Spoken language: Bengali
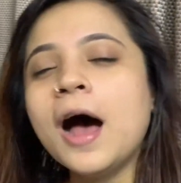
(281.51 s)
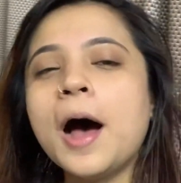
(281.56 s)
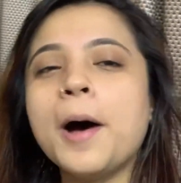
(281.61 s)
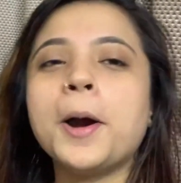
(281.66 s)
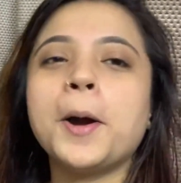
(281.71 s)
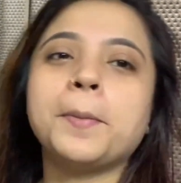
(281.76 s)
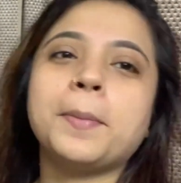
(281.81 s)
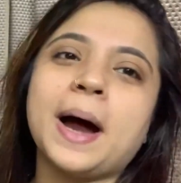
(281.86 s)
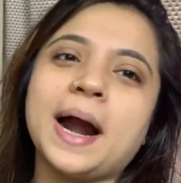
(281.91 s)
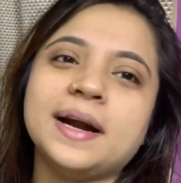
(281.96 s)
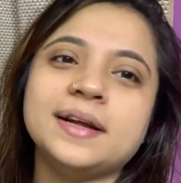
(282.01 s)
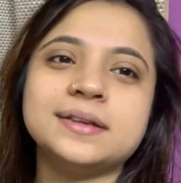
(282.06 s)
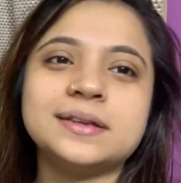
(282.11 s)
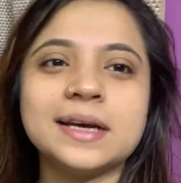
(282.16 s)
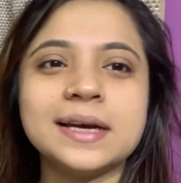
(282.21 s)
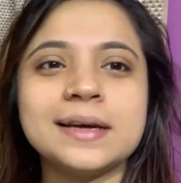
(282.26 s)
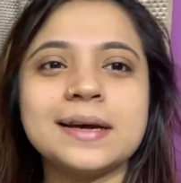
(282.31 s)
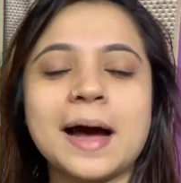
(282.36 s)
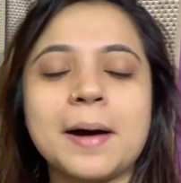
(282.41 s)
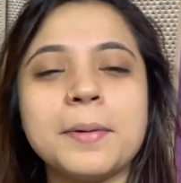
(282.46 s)
আমার
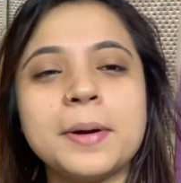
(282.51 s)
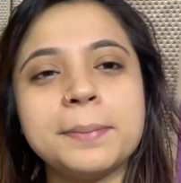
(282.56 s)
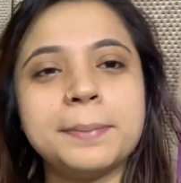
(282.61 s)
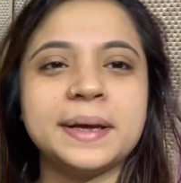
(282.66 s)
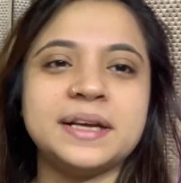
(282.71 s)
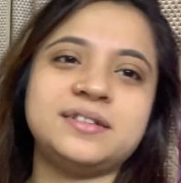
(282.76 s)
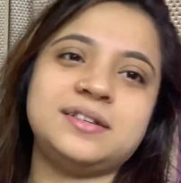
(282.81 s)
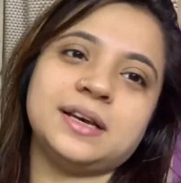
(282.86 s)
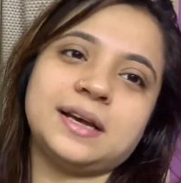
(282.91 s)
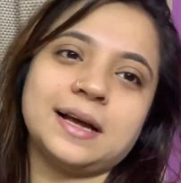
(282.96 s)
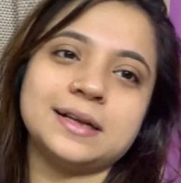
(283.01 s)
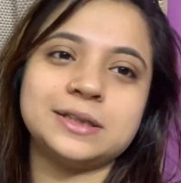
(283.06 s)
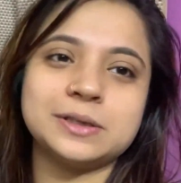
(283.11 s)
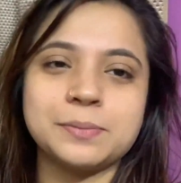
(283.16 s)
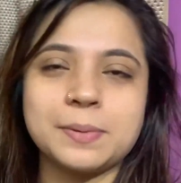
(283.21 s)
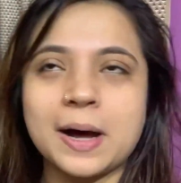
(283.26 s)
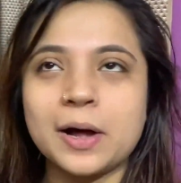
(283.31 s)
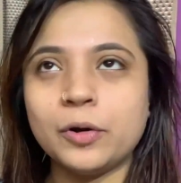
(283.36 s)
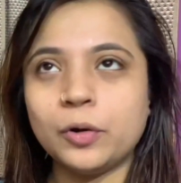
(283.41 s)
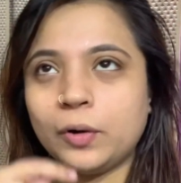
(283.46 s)
বাড়িতেই খাবার বেশি খেতে
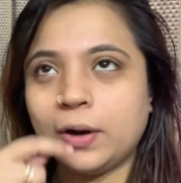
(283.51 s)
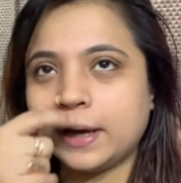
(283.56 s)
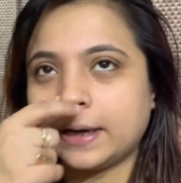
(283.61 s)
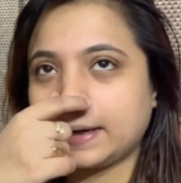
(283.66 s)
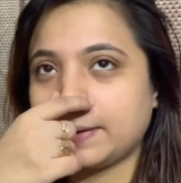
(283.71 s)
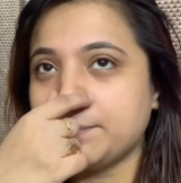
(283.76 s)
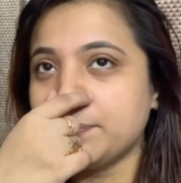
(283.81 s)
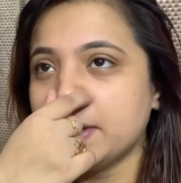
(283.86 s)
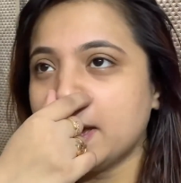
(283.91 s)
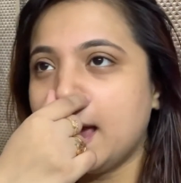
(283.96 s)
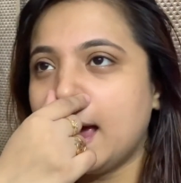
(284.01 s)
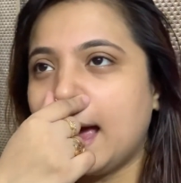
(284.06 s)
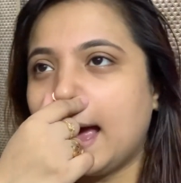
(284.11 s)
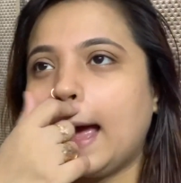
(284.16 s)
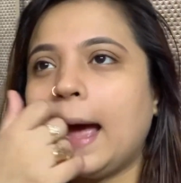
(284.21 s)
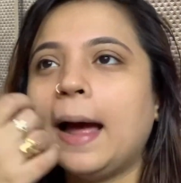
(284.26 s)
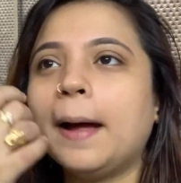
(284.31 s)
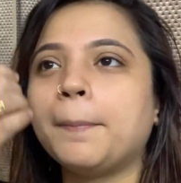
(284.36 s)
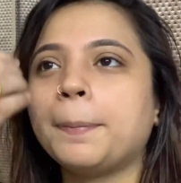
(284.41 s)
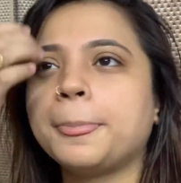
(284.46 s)
ভালো লাগে
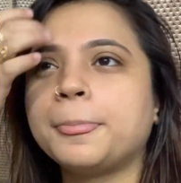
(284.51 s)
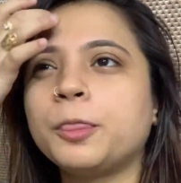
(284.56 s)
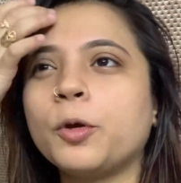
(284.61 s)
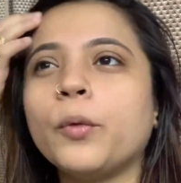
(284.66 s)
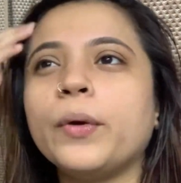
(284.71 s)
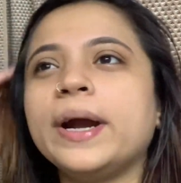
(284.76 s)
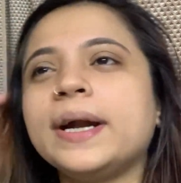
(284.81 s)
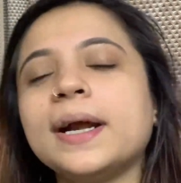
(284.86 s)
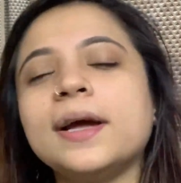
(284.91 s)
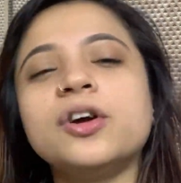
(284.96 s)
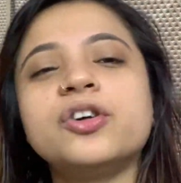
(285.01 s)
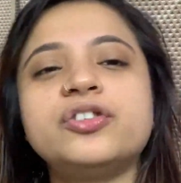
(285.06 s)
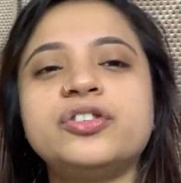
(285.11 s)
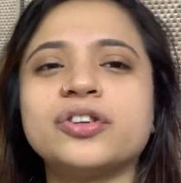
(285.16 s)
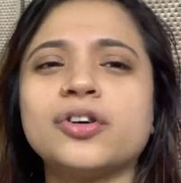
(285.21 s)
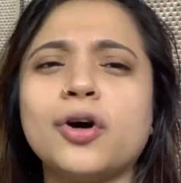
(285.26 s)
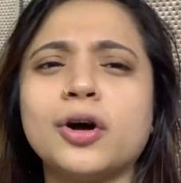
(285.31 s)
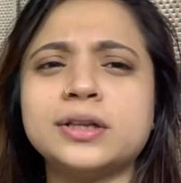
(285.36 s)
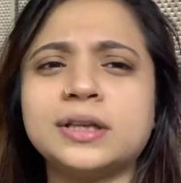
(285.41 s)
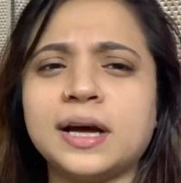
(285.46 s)
হ্যাঁ তো এটাই হচ্ছে
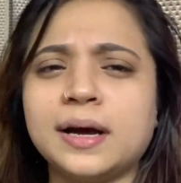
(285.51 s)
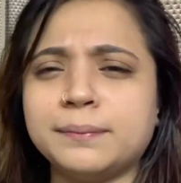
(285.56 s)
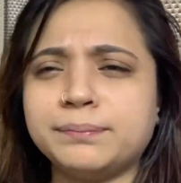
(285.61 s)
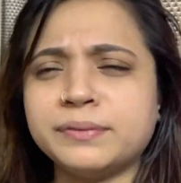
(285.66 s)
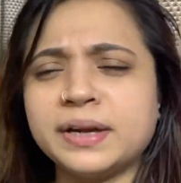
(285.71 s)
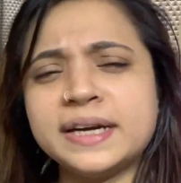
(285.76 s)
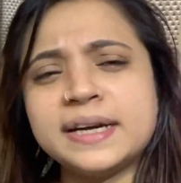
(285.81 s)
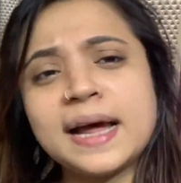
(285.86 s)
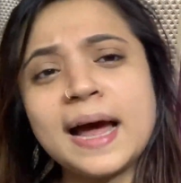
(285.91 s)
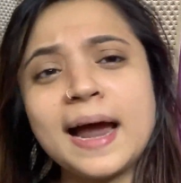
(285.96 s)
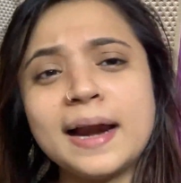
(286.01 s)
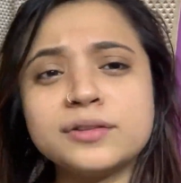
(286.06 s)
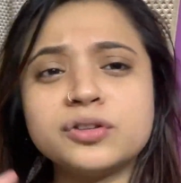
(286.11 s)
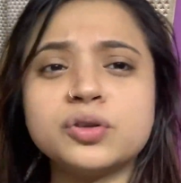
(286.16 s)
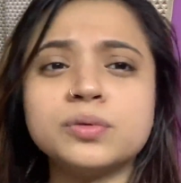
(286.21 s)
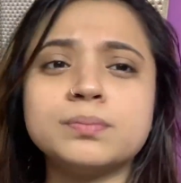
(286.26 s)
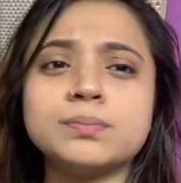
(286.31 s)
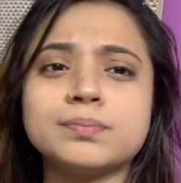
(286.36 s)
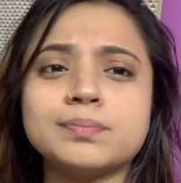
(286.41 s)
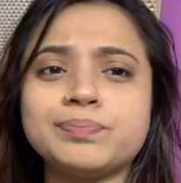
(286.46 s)
কথা এটা
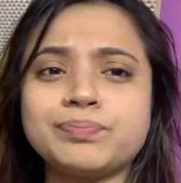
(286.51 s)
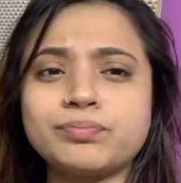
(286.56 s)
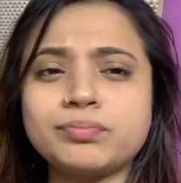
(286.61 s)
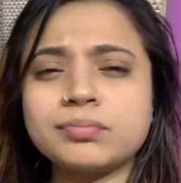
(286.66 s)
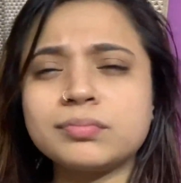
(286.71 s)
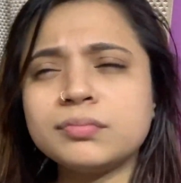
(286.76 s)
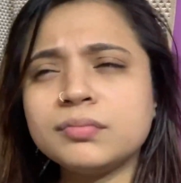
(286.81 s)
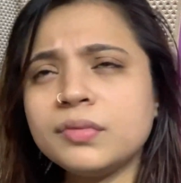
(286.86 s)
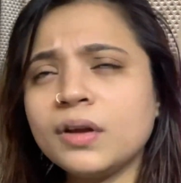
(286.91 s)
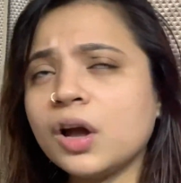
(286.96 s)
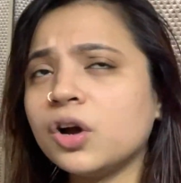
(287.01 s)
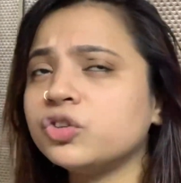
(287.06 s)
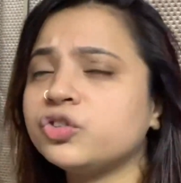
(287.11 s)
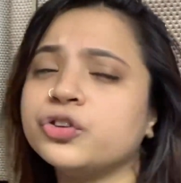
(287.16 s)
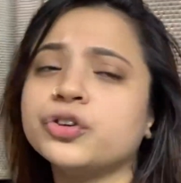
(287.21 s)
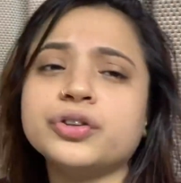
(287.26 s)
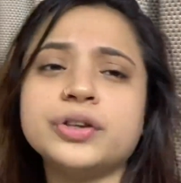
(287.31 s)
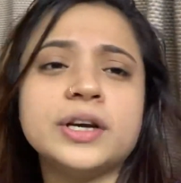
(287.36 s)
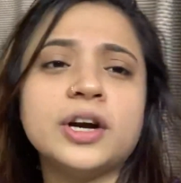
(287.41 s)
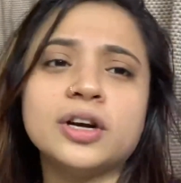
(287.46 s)
একদম
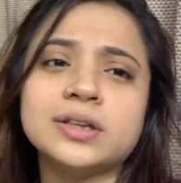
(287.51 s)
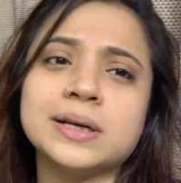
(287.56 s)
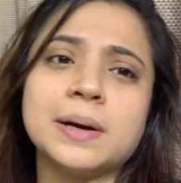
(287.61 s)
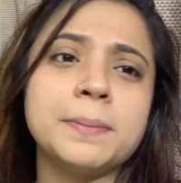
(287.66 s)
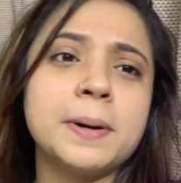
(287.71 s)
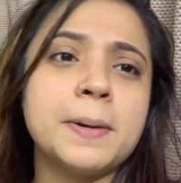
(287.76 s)
সত্যি কথা আমার